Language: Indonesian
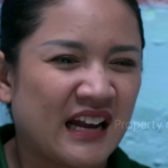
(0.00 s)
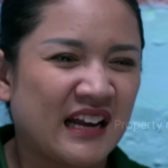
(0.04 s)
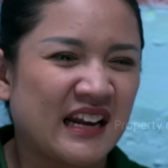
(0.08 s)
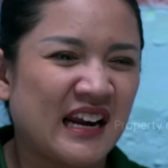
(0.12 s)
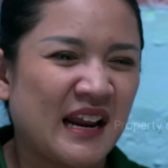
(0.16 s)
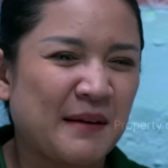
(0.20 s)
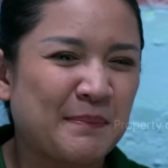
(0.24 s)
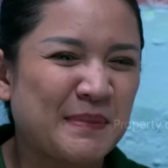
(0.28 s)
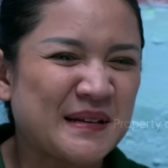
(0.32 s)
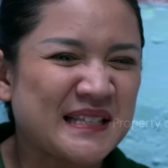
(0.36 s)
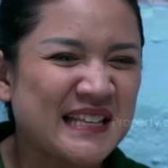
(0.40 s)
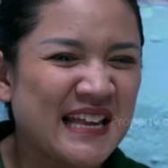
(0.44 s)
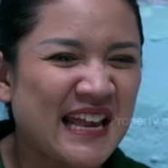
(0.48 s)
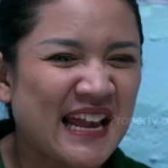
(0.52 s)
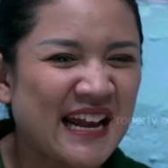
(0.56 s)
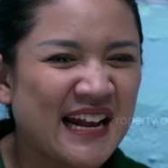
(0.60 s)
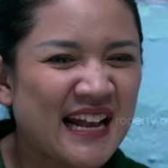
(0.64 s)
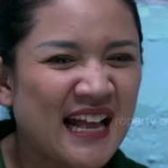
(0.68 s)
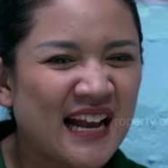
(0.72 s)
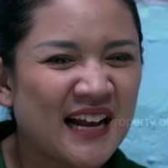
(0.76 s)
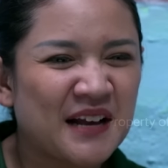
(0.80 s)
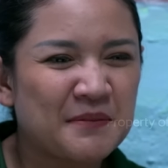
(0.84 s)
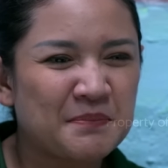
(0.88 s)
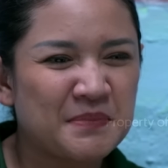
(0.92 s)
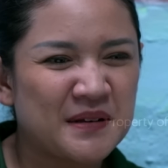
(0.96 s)
Kenapa saya
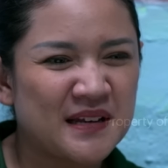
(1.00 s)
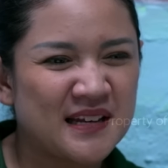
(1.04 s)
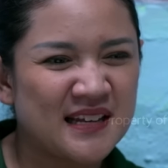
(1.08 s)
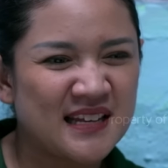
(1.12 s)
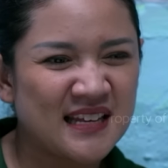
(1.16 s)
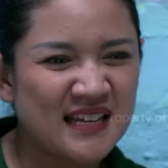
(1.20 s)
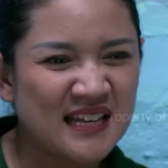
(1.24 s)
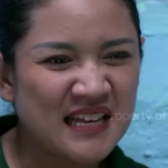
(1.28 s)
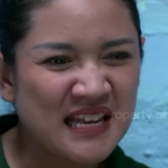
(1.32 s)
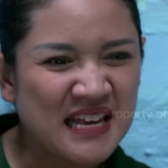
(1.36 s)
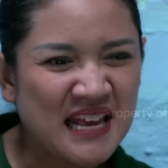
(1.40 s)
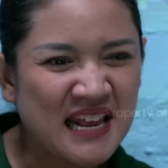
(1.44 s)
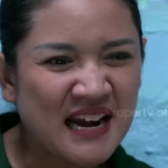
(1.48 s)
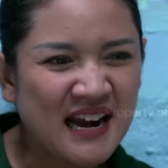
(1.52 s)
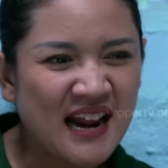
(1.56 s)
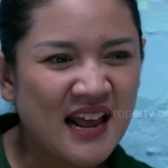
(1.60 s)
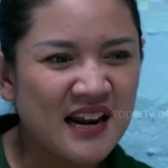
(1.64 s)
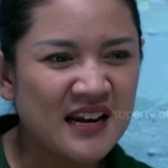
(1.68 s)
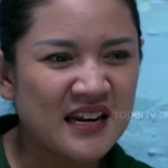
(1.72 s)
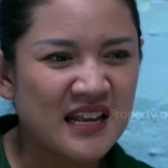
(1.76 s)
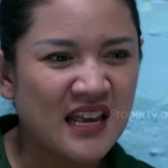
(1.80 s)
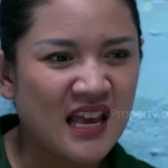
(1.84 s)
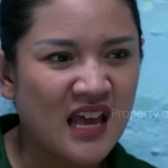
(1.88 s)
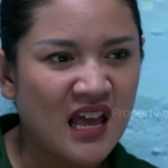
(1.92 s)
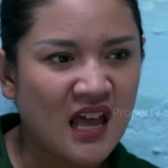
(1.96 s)
nggak
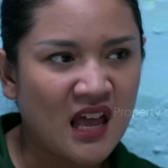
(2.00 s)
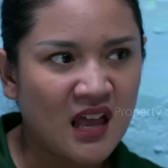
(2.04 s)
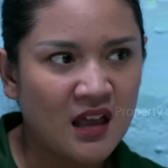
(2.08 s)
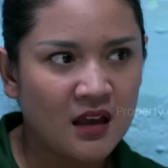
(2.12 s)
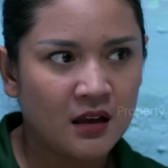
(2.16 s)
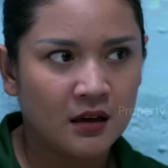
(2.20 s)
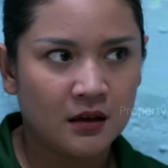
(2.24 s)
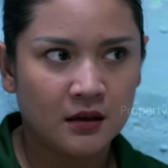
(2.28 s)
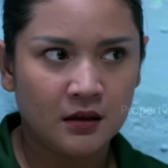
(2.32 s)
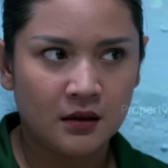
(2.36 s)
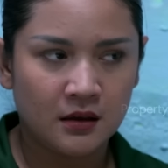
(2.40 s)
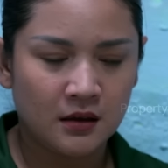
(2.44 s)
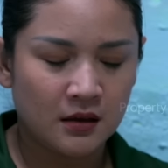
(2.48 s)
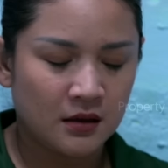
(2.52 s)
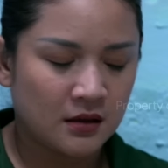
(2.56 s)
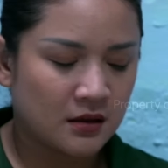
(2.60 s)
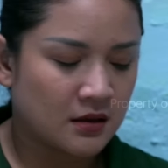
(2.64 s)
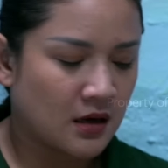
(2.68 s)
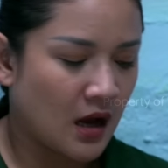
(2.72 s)
kepikiran ya? Huh, eh,